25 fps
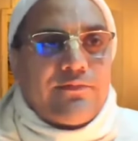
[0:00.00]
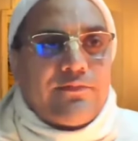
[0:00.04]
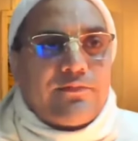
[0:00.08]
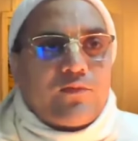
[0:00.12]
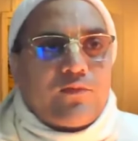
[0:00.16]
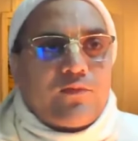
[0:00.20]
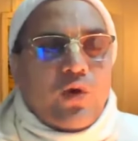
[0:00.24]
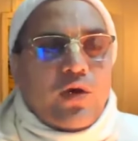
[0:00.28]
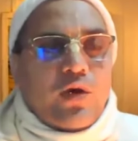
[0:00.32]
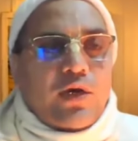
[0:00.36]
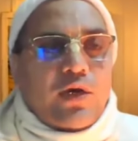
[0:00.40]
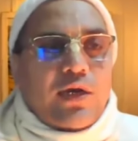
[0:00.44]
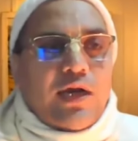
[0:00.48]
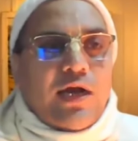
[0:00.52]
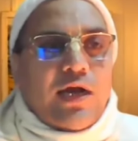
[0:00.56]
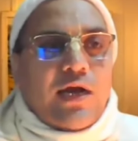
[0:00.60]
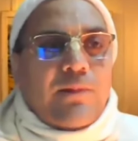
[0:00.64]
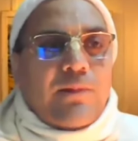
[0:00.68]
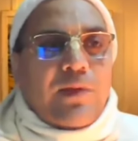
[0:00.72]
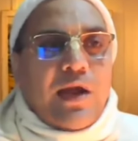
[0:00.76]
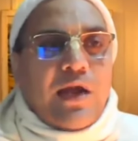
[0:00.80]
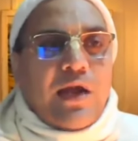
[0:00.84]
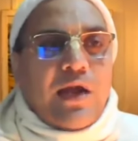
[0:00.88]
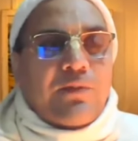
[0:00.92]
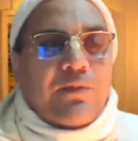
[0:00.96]
और कहा
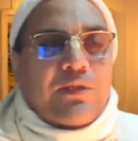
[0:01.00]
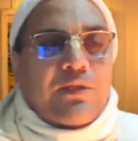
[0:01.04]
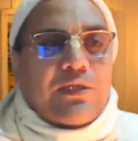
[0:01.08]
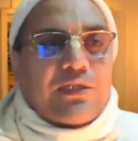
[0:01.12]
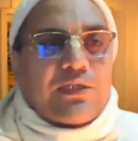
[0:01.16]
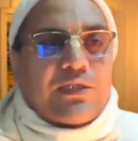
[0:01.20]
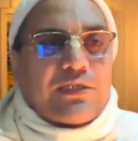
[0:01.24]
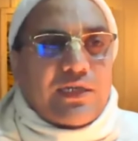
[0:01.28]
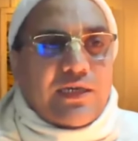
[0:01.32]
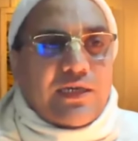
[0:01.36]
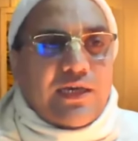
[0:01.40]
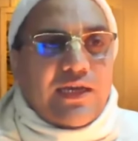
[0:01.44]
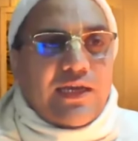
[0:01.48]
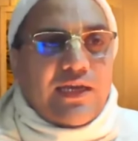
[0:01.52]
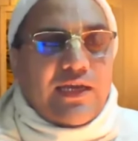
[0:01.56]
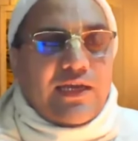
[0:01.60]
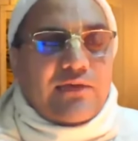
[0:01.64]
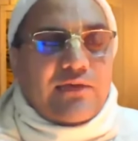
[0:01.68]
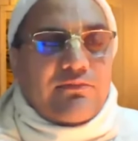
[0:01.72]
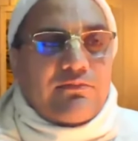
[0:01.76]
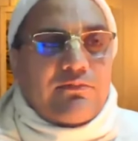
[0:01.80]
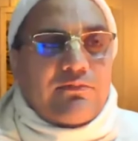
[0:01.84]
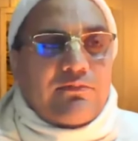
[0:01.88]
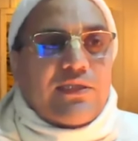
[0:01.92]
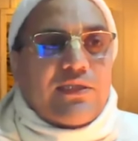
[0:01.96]
प्राण प्रतिष्ठा करिए
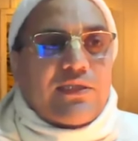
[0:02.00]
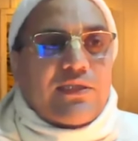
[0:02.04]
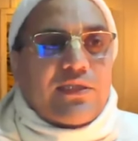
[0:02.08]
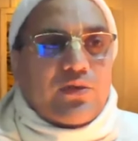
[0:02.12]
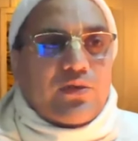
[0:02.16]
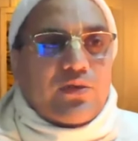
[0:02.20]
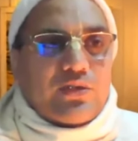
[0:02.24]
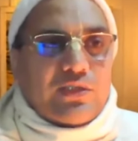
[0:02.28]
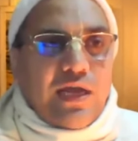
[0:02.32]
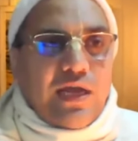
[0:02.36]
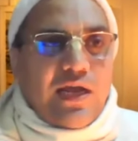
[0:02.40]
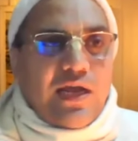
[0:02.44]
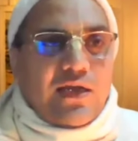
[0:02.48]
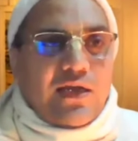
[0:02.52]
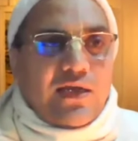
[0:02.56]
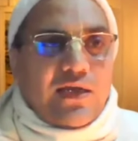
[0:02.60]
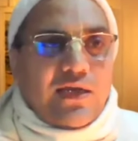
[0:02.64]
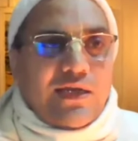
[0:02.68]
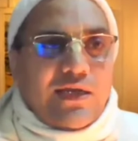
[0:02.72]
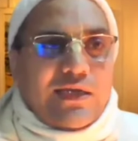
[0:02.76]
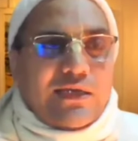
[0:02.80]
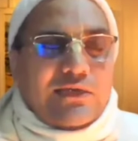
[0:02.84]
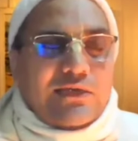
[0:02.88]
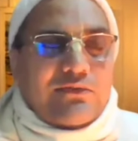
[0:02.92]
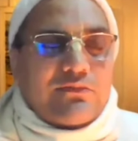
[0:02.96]
मंत्र उच्चारण
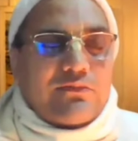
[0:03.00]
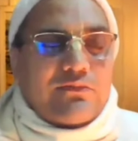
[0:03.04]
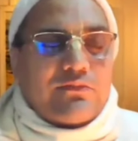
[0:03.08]
करिए